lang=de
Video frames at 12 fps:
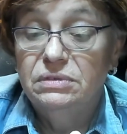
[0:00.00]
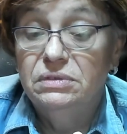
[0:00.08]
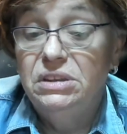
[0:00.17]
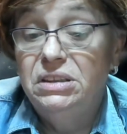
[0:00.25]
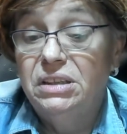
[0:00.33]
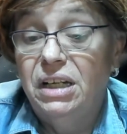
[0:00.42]

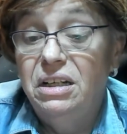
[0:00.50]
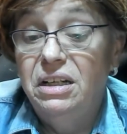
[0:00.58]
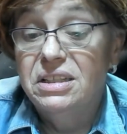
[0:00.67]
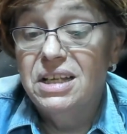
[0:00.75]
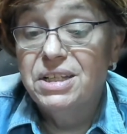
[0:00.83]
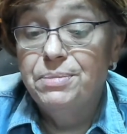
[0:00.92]
Ich drehe
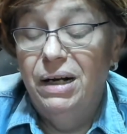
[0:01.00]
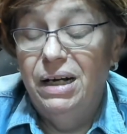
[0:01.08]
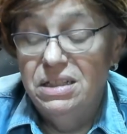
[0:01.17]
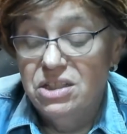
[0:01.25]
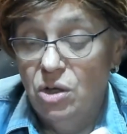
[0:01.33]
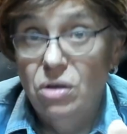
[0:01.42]
jetzt erstmal
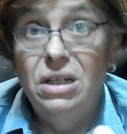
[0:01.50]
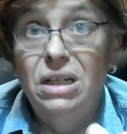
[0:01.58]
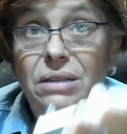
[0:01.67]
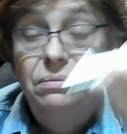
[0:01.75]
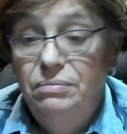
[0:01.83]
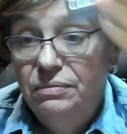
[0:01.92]
ganz
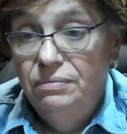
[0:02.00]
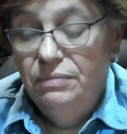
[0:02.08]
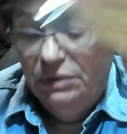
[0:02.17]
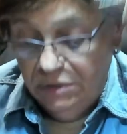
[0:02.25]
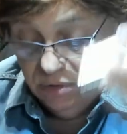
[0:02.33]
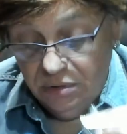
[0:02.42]
locker.
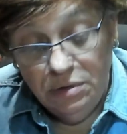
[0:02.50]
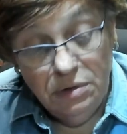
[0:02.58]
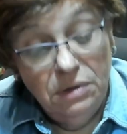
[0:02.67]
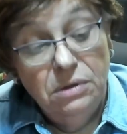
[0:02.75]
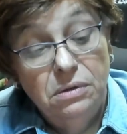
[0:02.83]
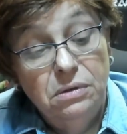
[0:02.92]

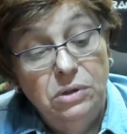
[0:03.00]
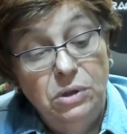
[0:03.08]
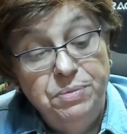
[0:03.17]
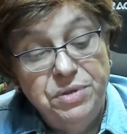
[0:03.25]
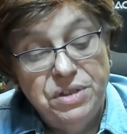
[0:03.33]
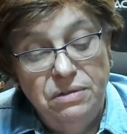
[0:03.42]

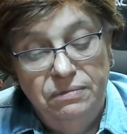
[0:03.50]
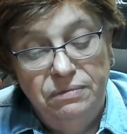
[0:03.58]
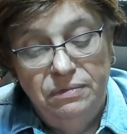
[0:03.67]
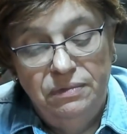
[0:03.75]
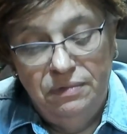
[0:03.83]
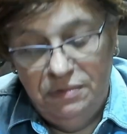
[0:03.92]
Ups.
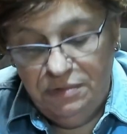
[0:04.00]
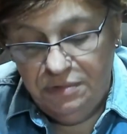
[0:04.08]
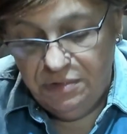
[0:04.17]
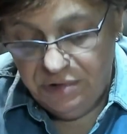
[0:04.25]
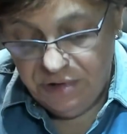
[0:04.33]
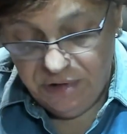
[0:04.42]

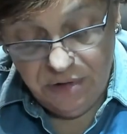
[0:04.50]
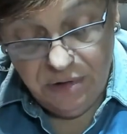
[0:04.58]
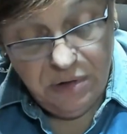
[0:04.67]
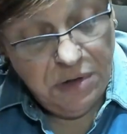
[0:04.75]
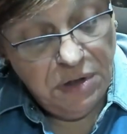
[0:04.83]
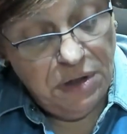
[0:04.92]

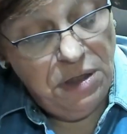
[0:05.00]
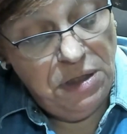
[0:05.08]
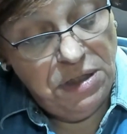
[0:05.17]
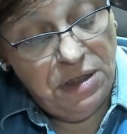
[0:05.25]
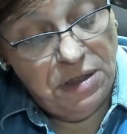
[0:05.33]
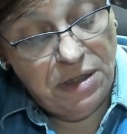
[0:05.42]
Das
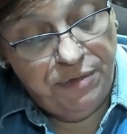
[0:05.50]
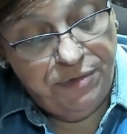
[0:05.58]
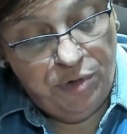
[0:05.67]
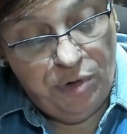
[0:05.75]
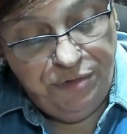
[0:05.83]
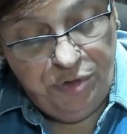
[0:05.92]
ist jetzt der
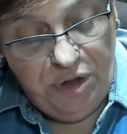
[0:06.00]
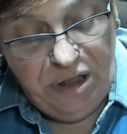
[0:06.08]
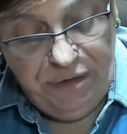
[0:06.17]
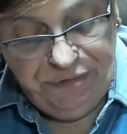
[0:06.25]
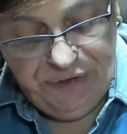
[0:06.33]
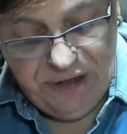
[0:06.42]

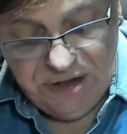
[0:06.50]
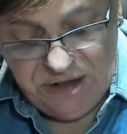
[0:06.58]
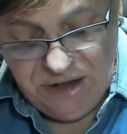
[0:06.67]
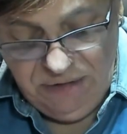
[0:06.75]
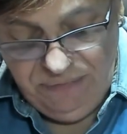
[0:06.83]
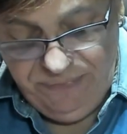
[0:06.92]
Vorführeffekt hier.